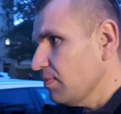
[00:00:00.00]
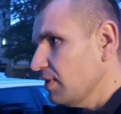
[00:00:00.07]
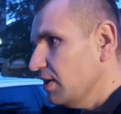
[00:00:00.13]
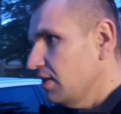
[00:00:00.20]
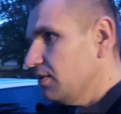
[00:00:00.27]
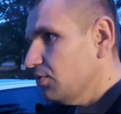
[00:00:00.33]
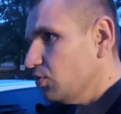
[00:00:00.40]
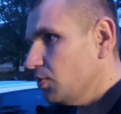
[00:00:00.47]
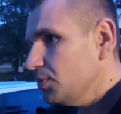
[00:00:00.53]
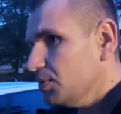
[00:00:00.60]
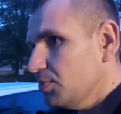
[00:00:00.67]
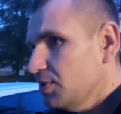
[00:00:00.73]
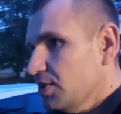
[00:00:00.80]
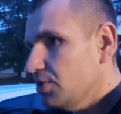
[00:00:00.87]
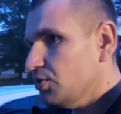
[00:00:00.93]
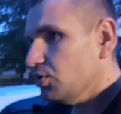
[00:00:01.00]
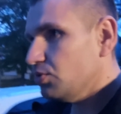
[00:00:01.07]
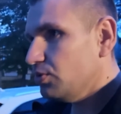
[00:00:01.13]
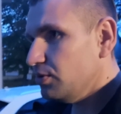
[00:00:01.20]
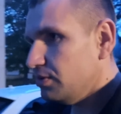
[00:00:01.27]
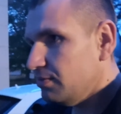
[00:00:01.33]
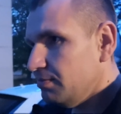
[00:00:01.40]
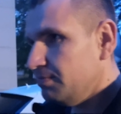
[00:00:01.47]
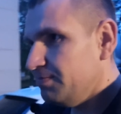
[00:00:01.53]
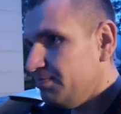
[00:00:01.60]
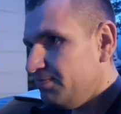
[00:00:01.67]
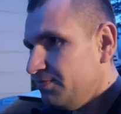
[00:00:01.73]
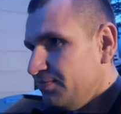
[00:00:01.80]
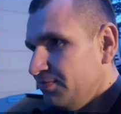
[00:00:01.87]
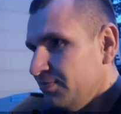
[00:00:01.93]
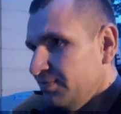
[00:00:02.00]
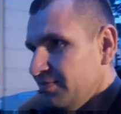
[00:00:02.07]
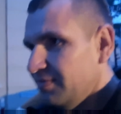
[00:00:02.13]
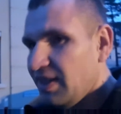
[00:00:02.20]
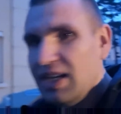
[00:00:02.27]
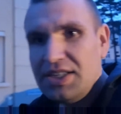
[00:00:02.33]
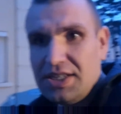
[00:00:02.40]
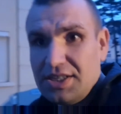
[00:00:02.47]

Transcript: А, в том смысле, что я